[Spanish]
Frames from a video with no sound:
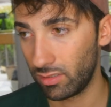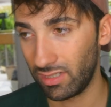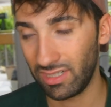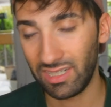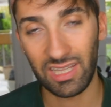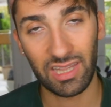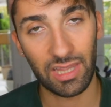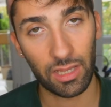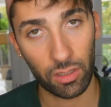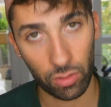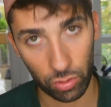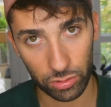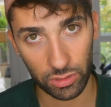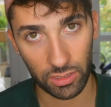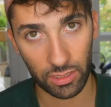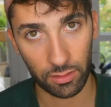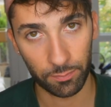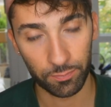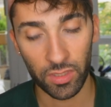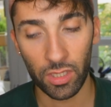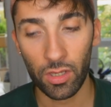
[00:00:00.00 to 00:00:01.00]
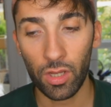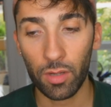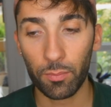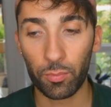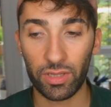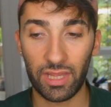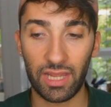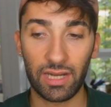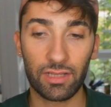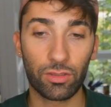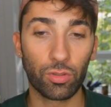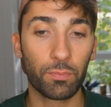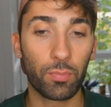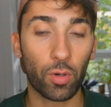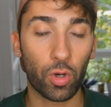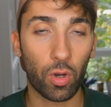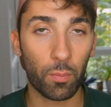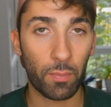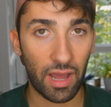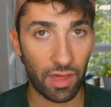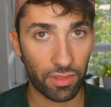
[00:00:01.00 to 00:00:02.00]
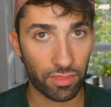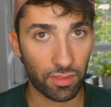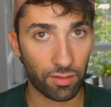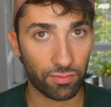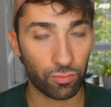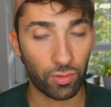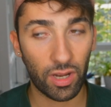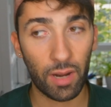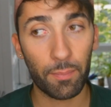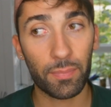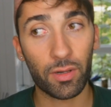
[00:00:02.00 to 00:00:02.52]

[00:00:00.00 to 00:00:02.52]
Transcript: ni de coña. Puedes irte un poco más hacia afuera,